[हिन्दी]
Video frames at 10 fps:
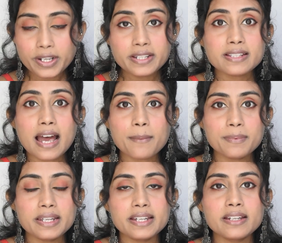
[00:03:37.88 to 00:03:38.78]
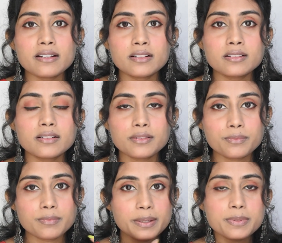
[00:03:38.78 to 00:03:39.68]
सो so फ्रेंड्स आपने
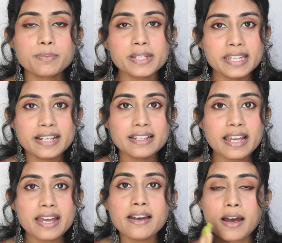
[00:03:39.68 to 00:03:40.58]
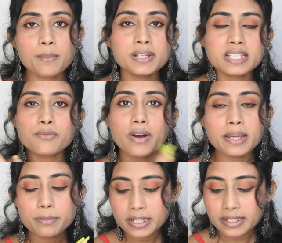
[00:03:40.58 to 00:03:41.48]
लिप्स पे देख लिया है अब मैं इसे
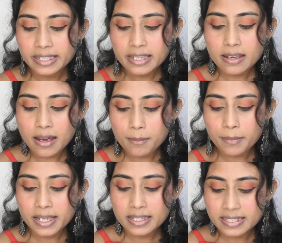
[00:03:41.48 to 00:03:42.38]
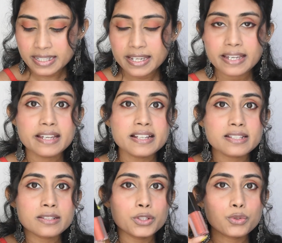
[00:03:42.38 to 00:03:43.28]
वाइप करके अब मैं इसे
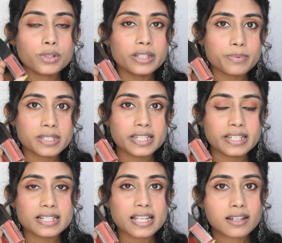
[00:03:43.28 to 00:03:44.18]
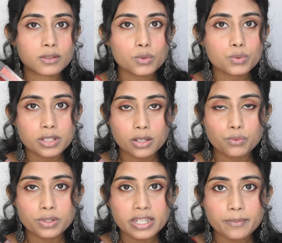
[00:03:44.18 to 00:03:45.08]
इस न्यूड लिपस्टिक के साथ यूज़
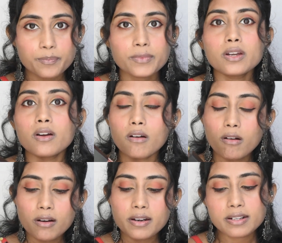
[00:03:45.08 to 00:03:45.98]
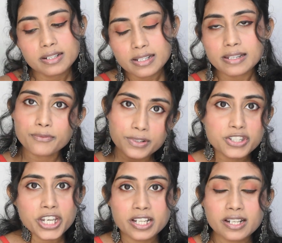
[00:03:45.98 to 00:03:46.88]
करूँगी और
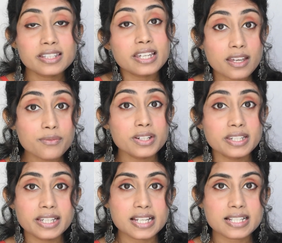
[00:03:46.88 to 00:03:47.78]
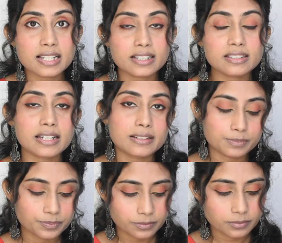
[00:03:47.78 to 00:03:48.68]
फिर चेक करते हैं फिर ये कैसा लगता
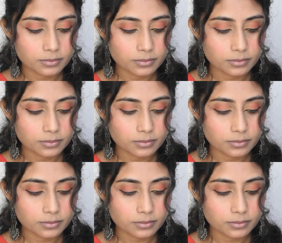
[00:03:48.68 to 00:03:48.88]
है